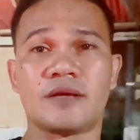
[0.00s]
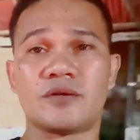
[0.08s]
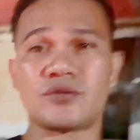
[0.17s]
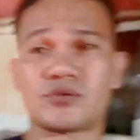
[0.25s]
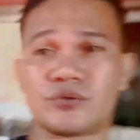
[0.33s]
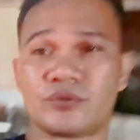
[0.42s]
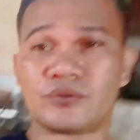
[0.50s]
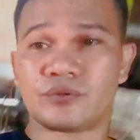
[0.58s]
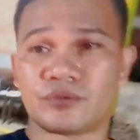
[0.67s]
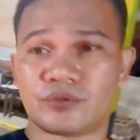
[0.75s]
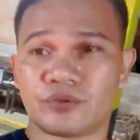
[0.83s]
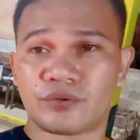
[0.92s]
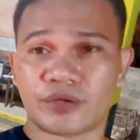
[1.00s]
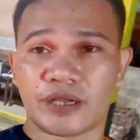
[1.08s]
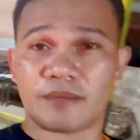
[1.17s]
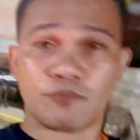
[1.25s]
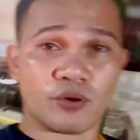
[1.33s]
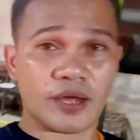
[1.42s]
So,
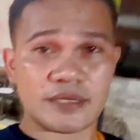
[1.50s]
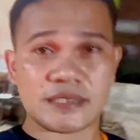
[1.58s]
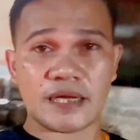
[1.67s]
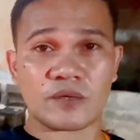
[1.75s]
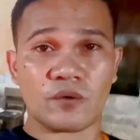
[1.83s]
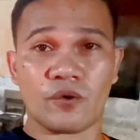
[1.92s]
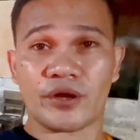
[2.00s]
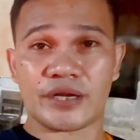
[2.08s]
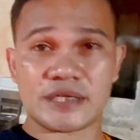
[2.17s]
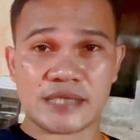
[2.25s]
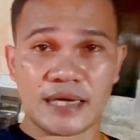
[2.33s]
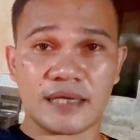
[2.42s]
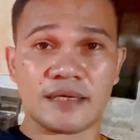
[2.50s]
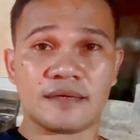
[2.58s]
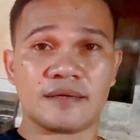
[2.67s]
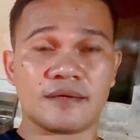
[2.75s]
kinabukasan, okay na siya.